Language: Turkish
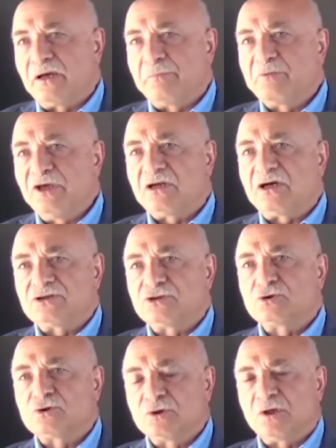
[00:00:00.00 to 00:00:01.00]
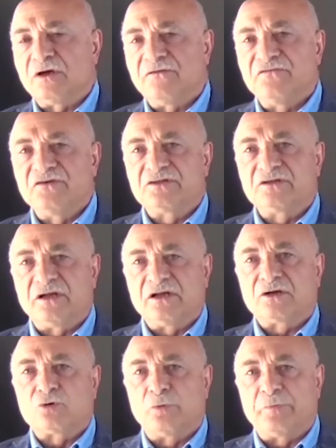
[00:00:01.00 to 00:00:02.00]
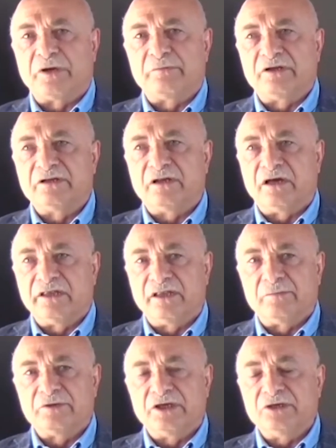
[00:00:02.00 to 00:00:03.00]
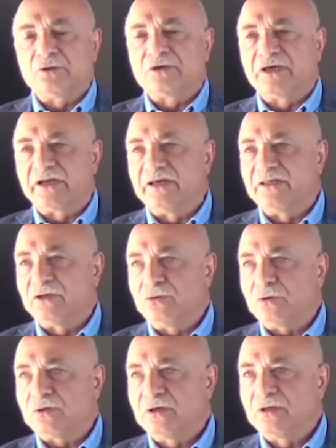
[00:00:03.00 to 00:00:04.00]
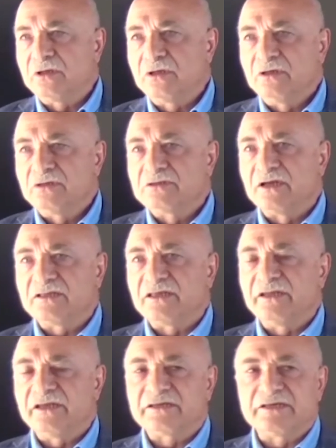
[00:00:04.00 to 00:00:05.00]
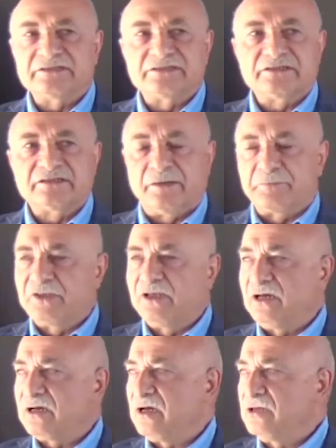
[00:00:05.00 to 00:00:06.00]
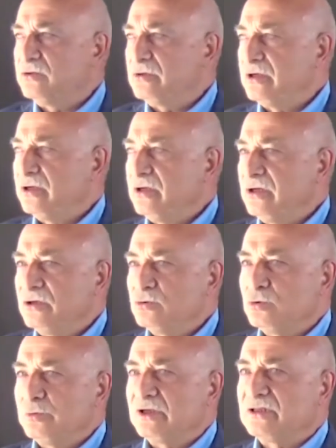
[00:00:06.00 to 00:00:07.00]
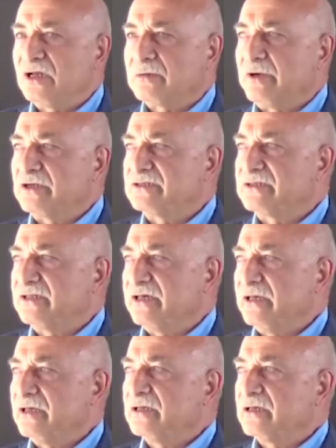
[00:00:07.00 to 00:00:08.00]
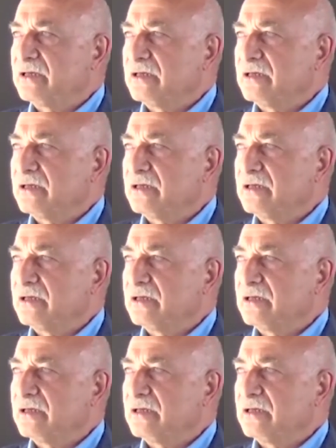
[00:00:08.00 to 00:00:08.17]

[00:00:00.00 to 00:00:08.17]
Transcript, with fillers: da bir kaşık suda fırtınalar koparmanın anlamı da yok, gereği de yok. Zaten herkes yaptığıyla kalıyor. Cumhuriyet Halk Partisi de